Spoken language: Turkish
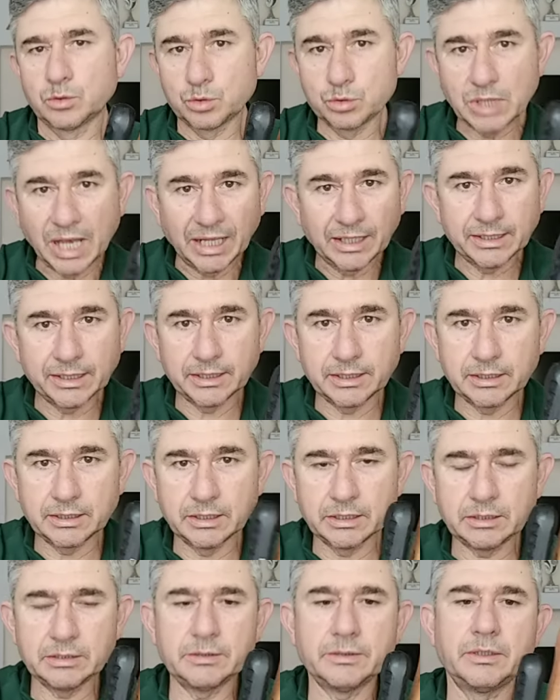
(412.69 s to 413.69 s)
Güzel
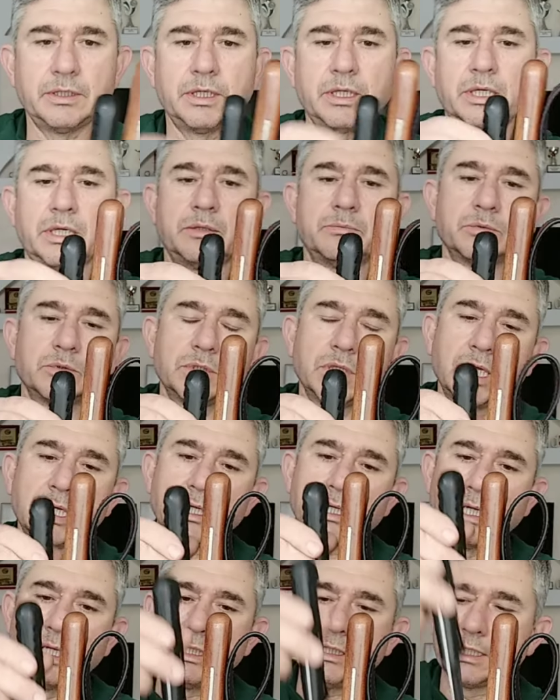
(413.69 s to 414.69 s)
deridir e,
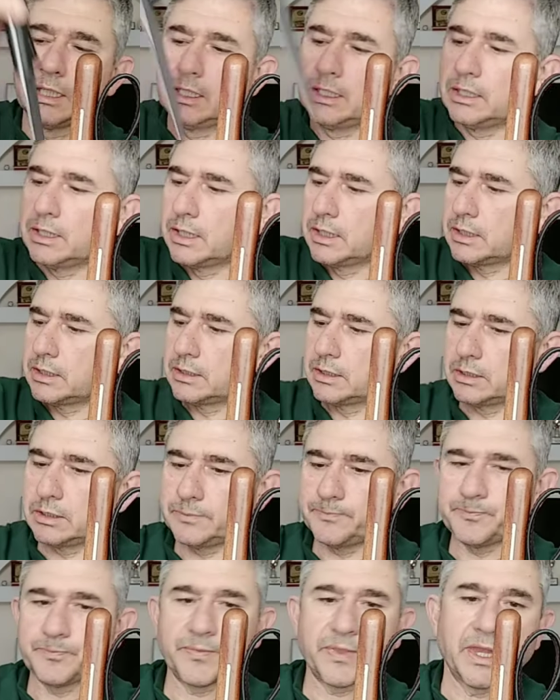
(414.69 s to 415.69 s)
bunlar. Kaliteli
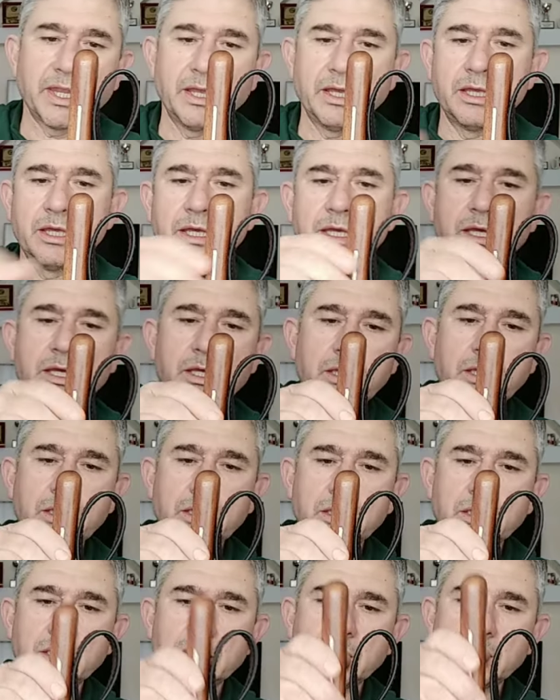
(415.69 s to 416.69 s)
deridir. E,
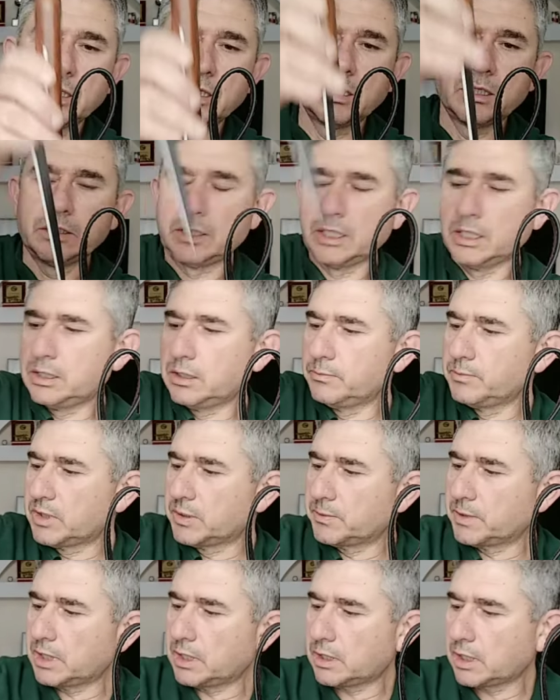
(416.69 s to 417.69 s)
dediğim
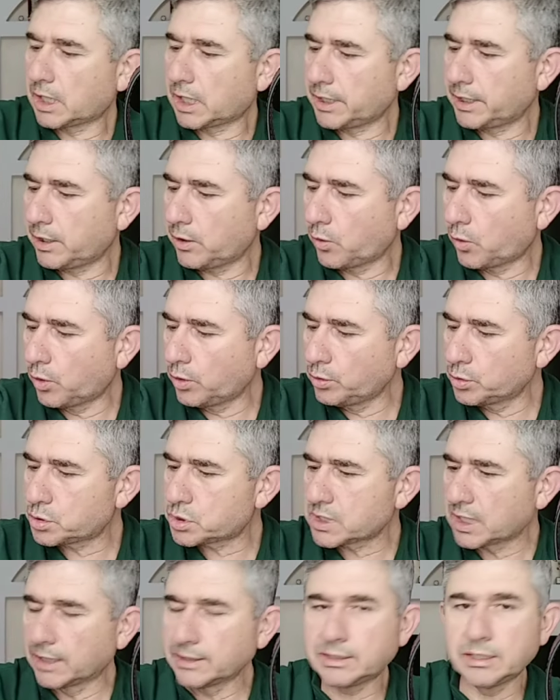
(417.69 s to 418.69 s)
gibi hani
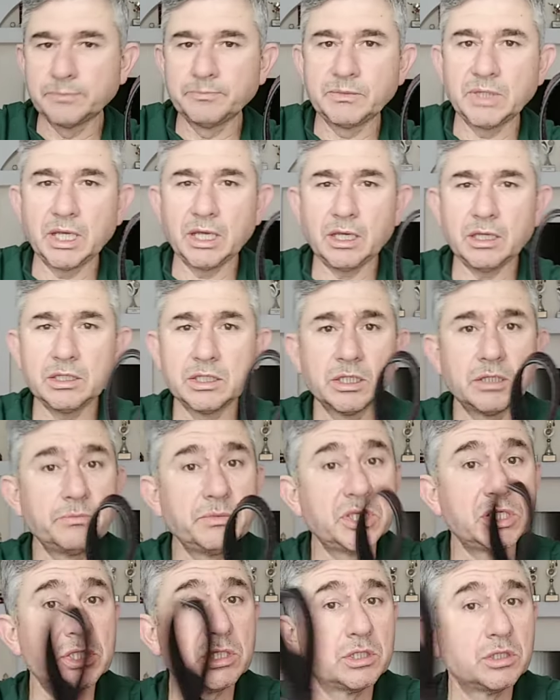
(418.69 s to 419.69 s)
13 santimle
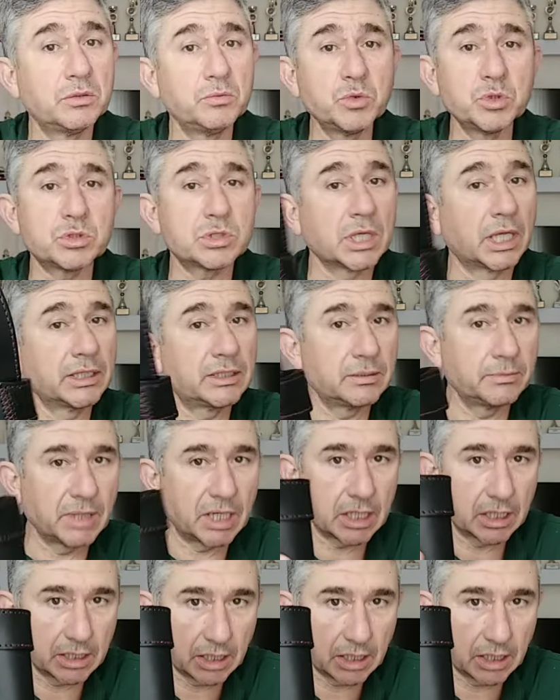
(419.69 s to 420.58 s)
22-23 santime